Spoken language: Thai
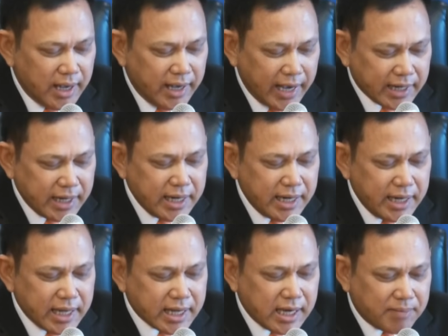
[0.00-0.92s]
เหตุคดี
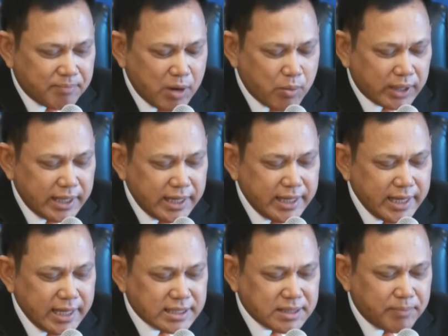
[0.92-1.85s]
นี้เกิดเมื่อวัน
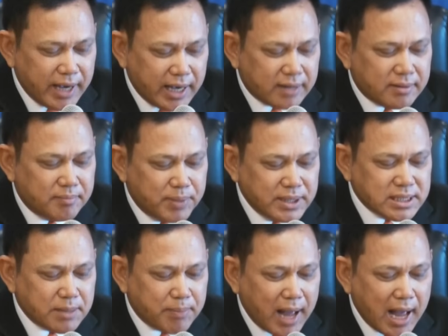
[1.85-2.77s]
ที่ 21 พฤ
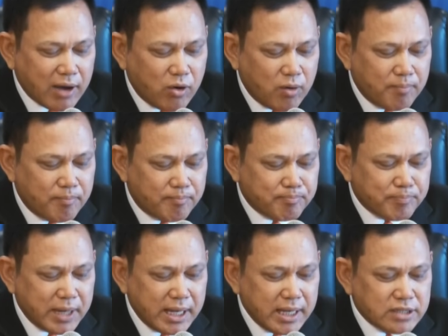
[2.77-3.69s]
ษภาคม
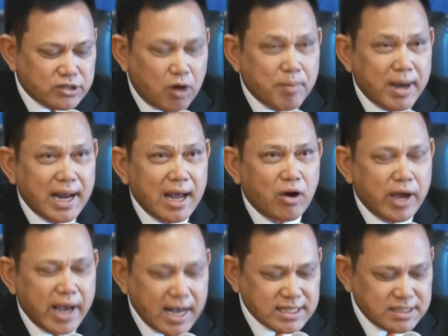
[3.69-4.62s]
ปี
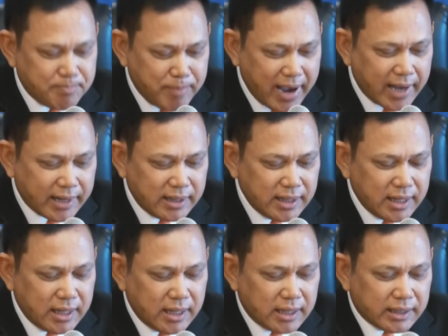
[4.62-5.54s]

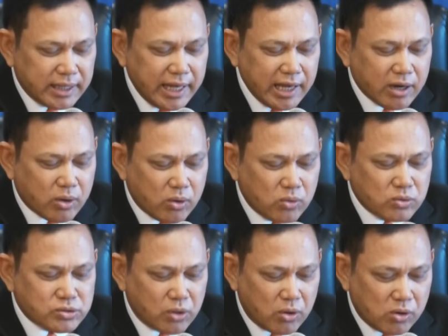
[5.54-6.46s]
2558 ที่กรุง
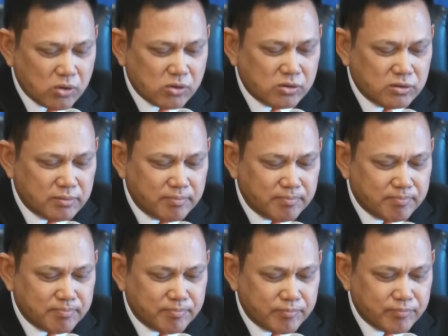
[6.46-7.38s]
โซล
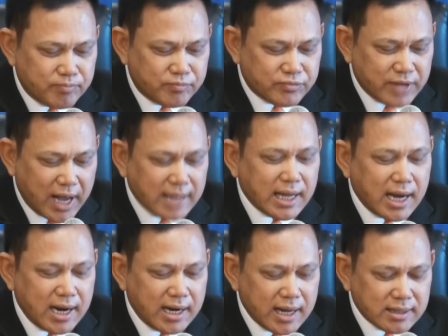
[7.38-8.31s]
สาธา
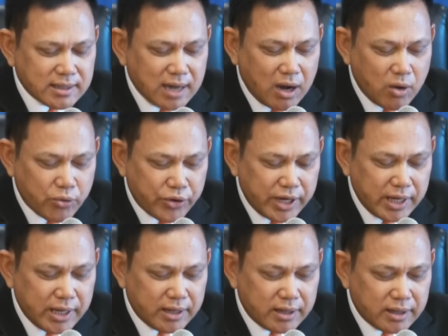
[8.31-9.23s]
รณรัฐเกาหลี
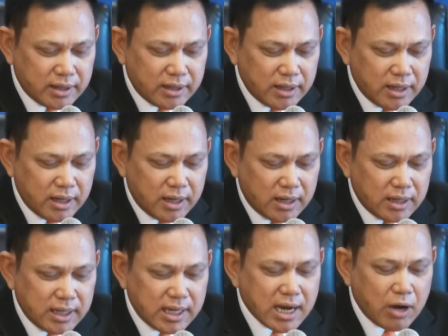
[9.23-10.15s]

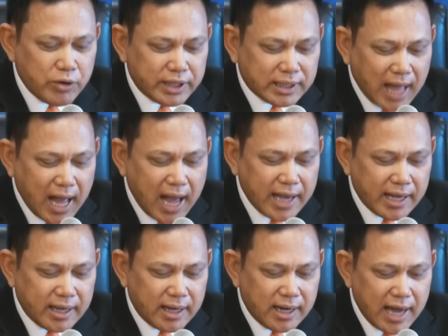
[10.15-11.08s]
หรือเกาหลีใต้
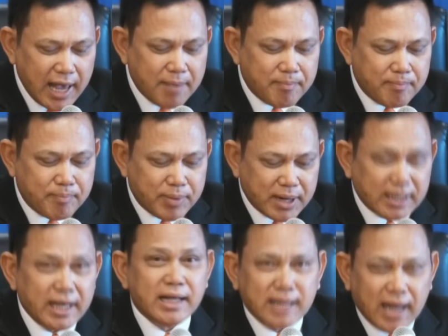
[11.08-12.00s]
และประ
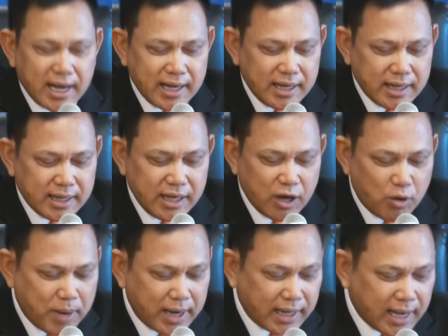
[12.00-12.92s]
เทศไทยเกี่ย
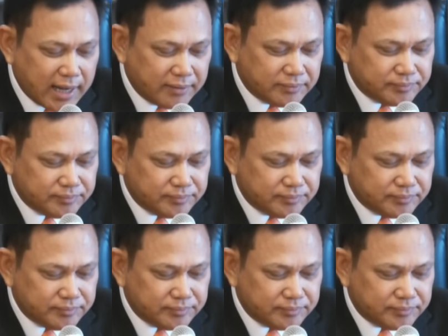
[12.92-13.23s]
วพันกัน